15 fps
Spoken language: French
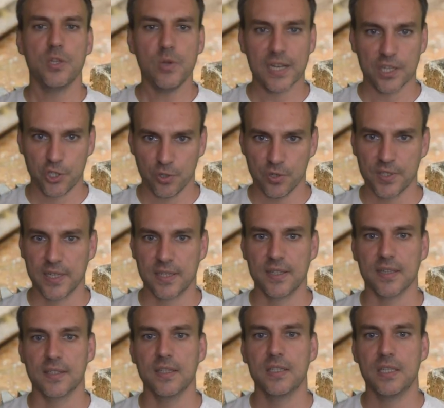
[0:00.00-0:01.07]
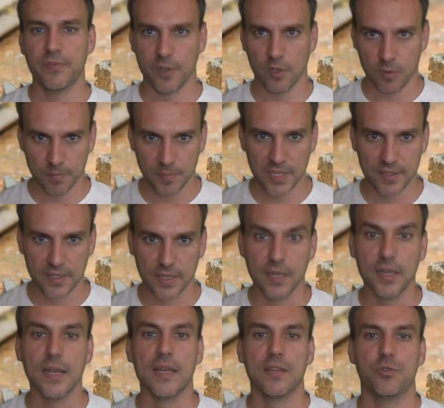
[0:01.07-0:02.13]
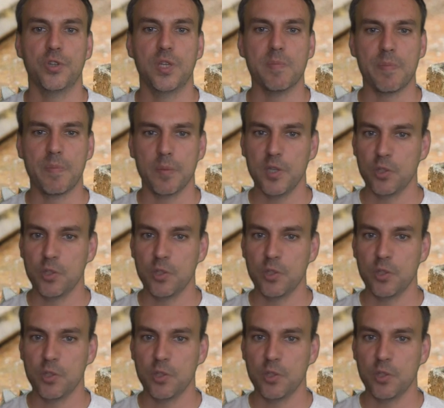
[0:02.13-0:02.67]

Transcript: aussi eu la chance d'exercer différents métiers, ce qui m'a